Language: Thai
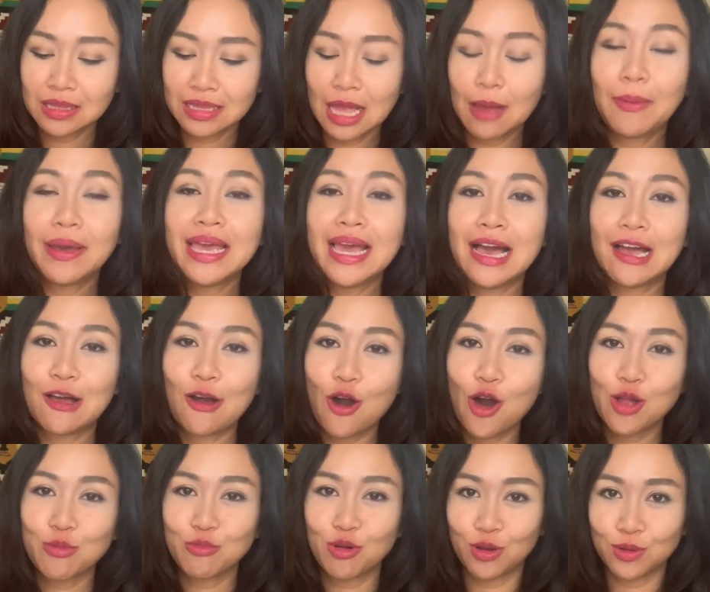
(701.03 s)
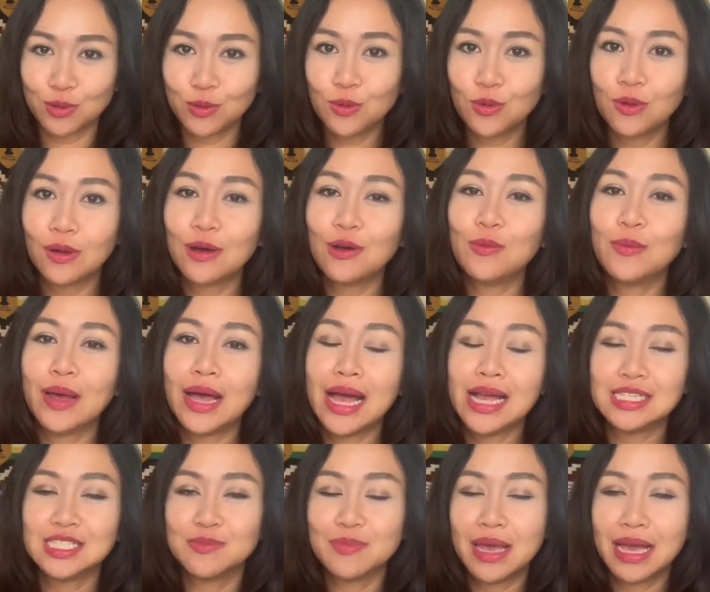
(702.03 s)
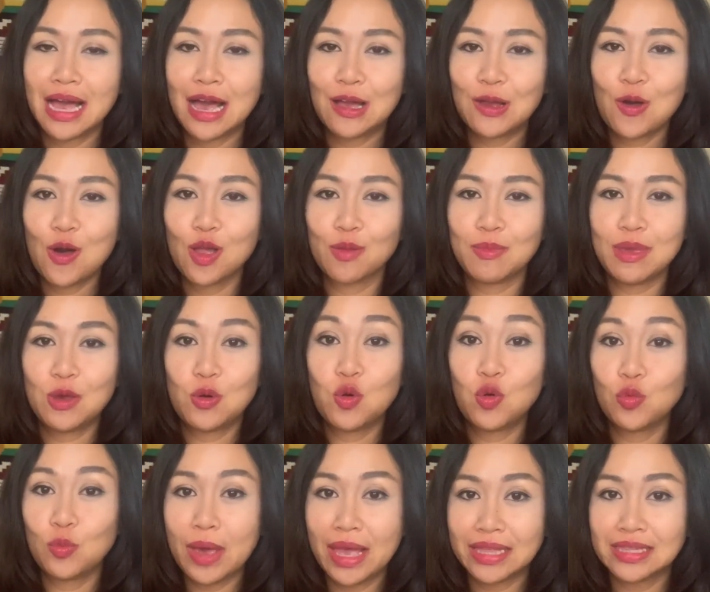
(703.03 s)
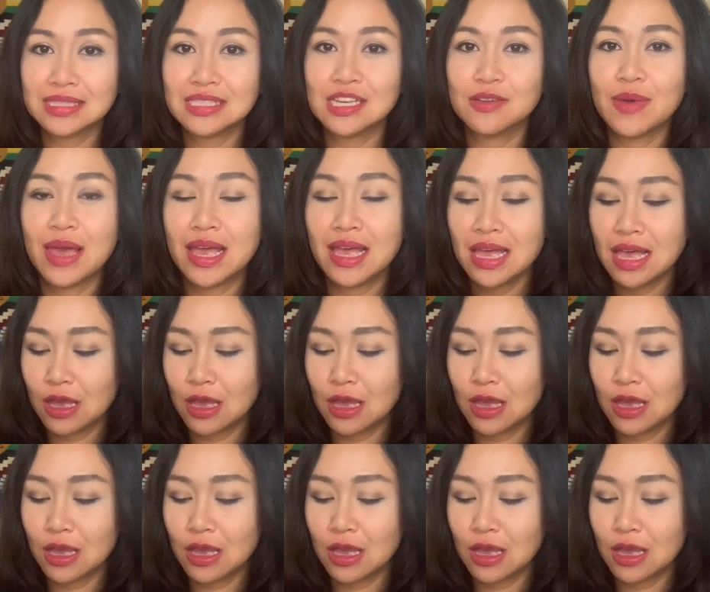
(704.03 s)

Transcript: นักพยากรณ์หมอดูเข้ามาใช่ไหมครั้งก่อนมีครูเบนใช่ไหม